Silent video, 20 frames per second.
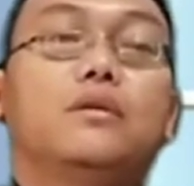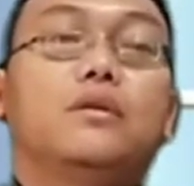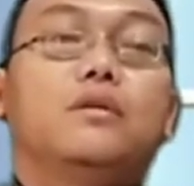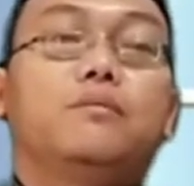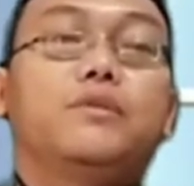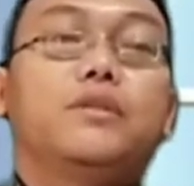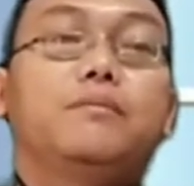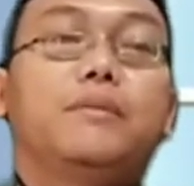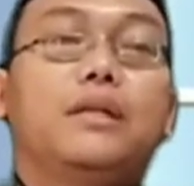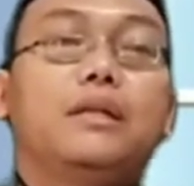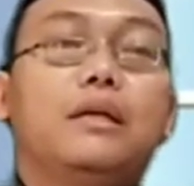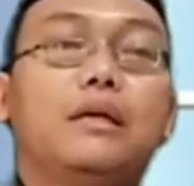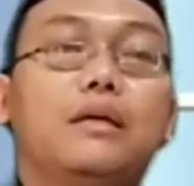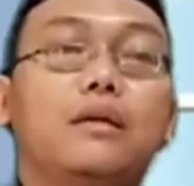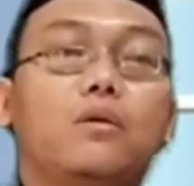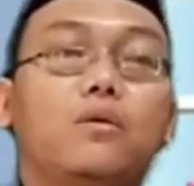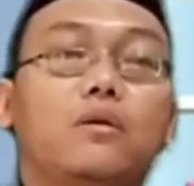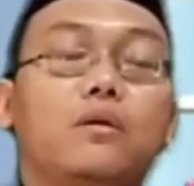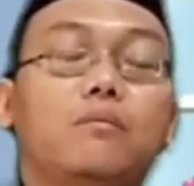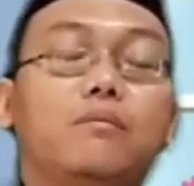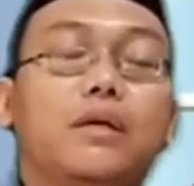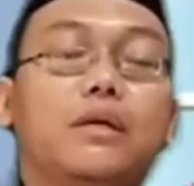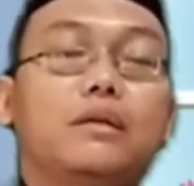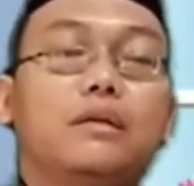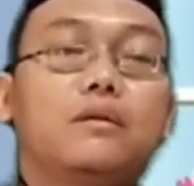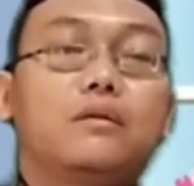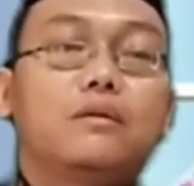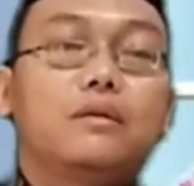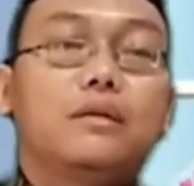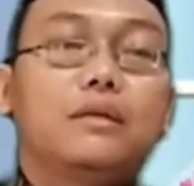
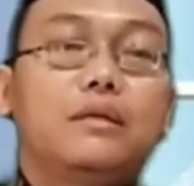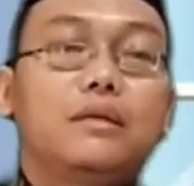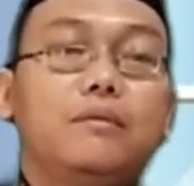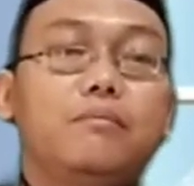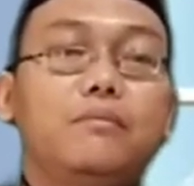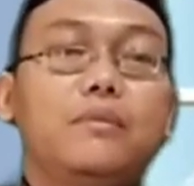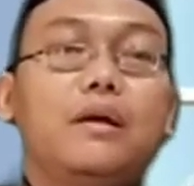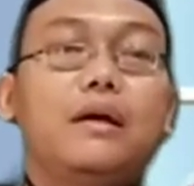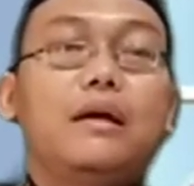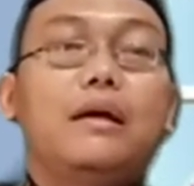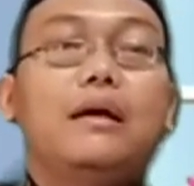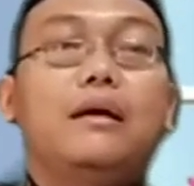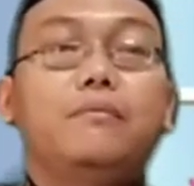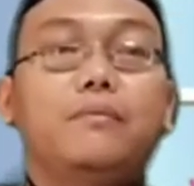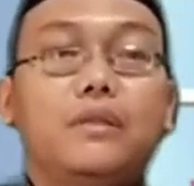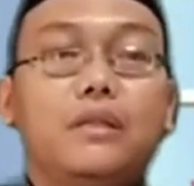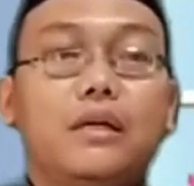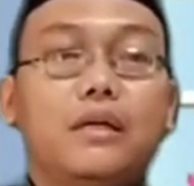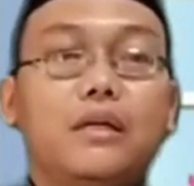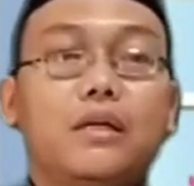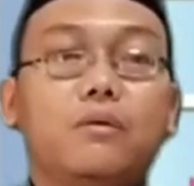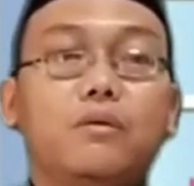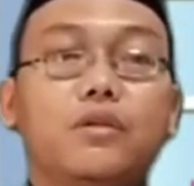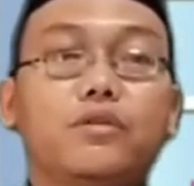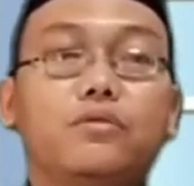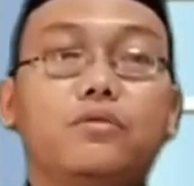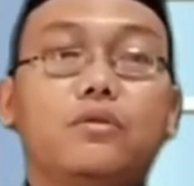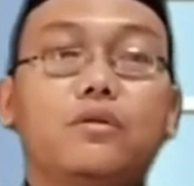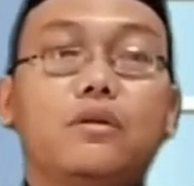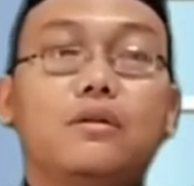Bismillahirrahmanirrahim Hamdan wa
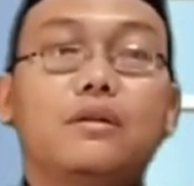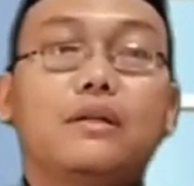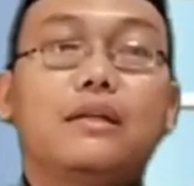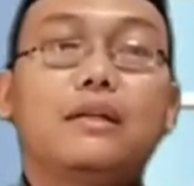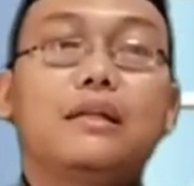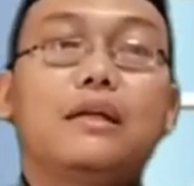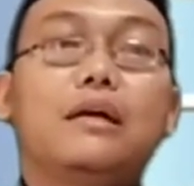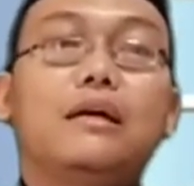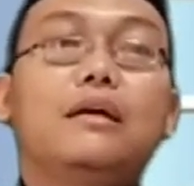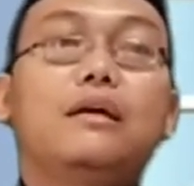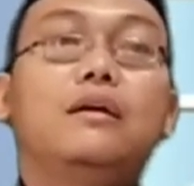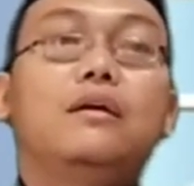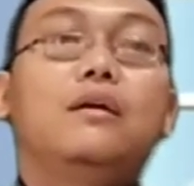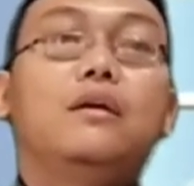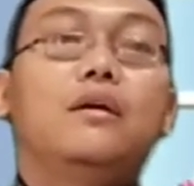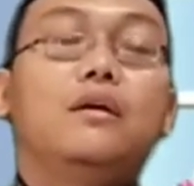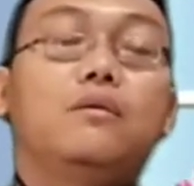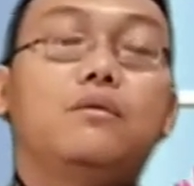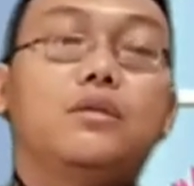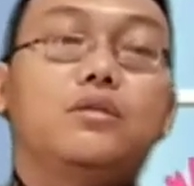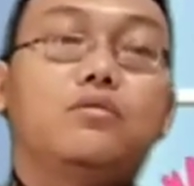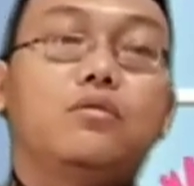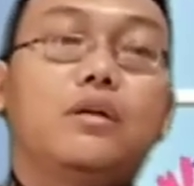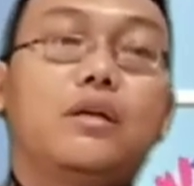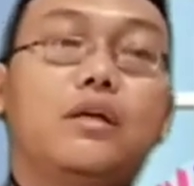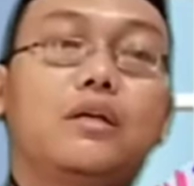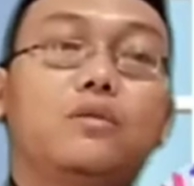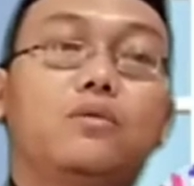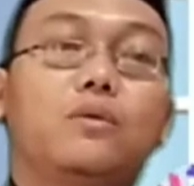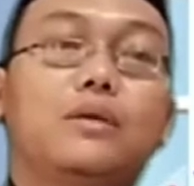syukran lillah
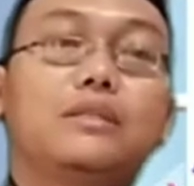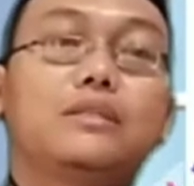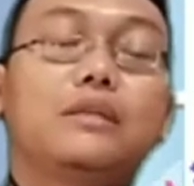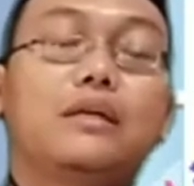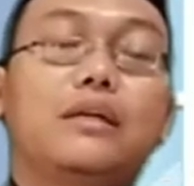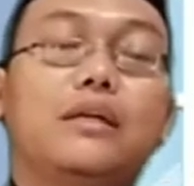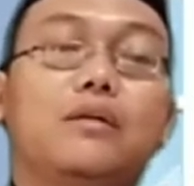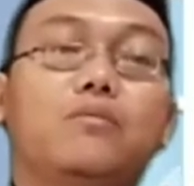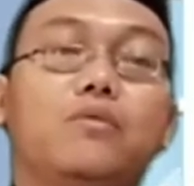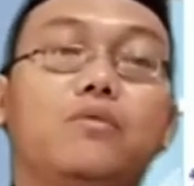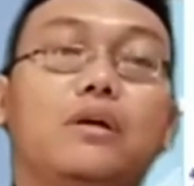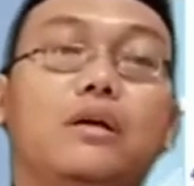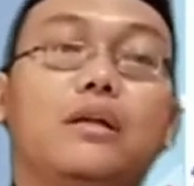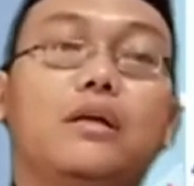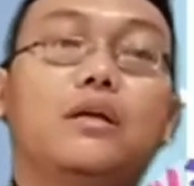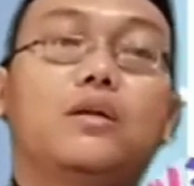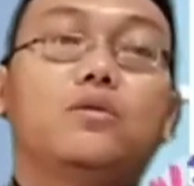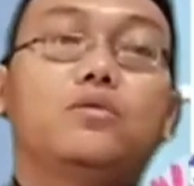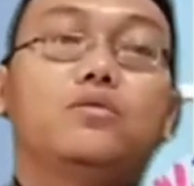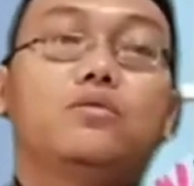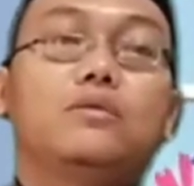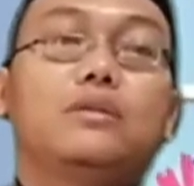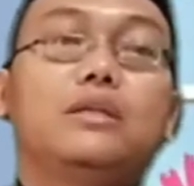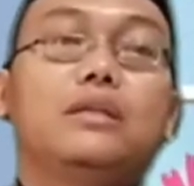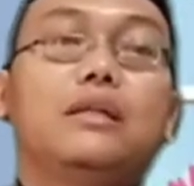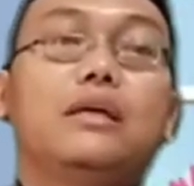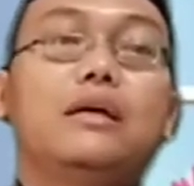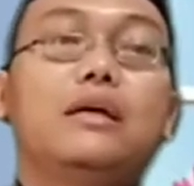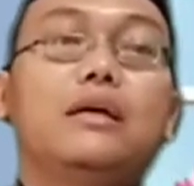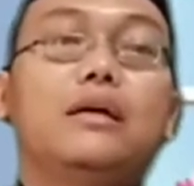Wassalatu wassalamu ala
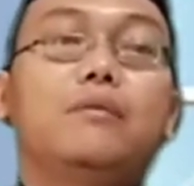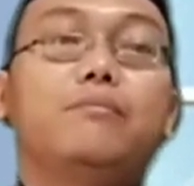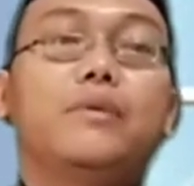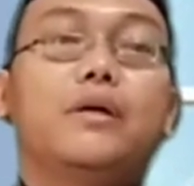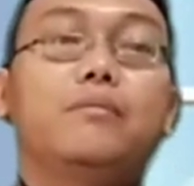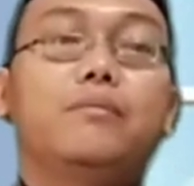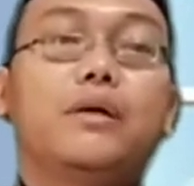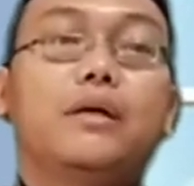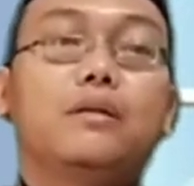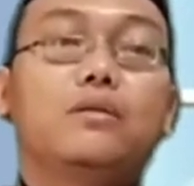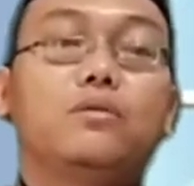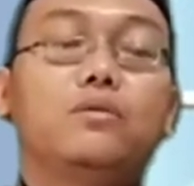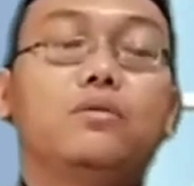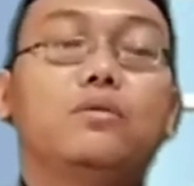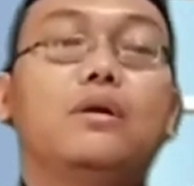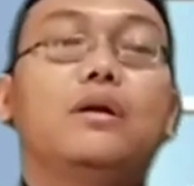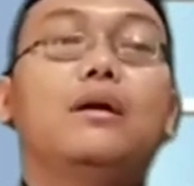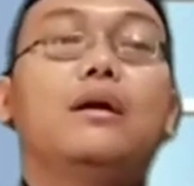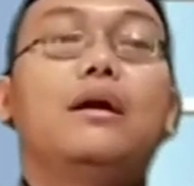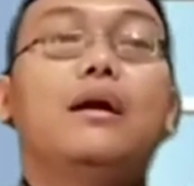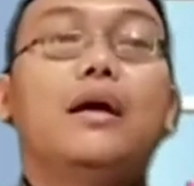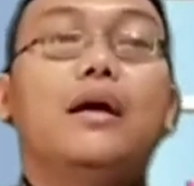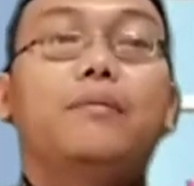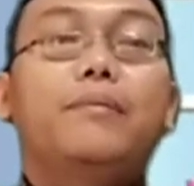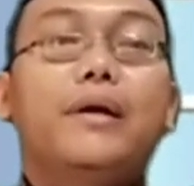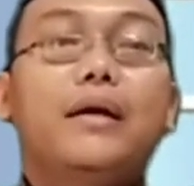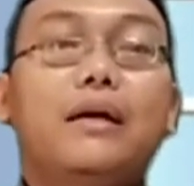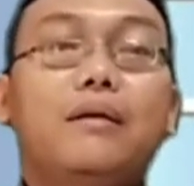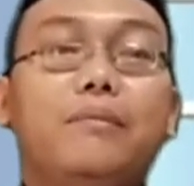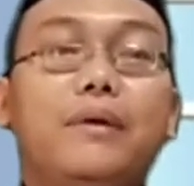rasulillah amma ba'du
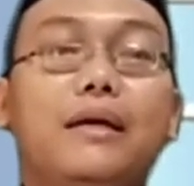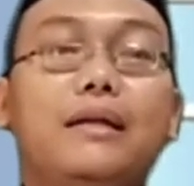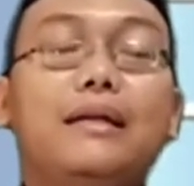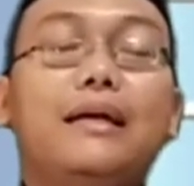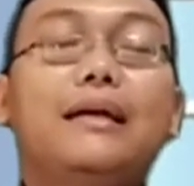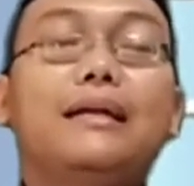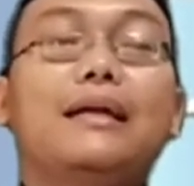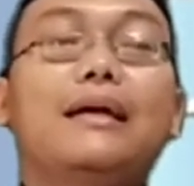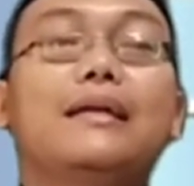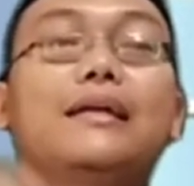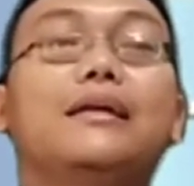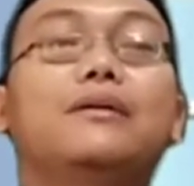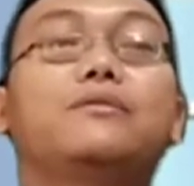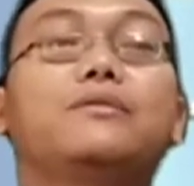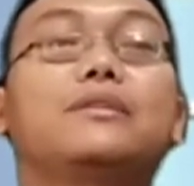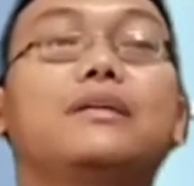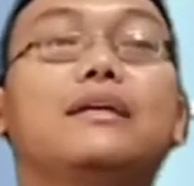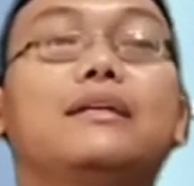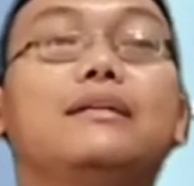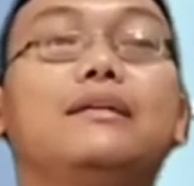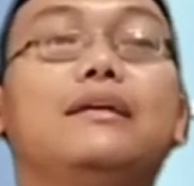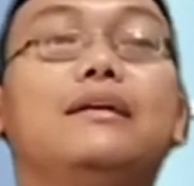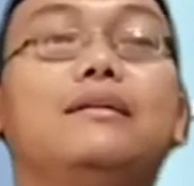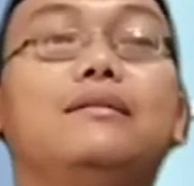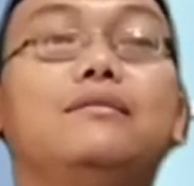Apa kabar anak-anakku sekalian?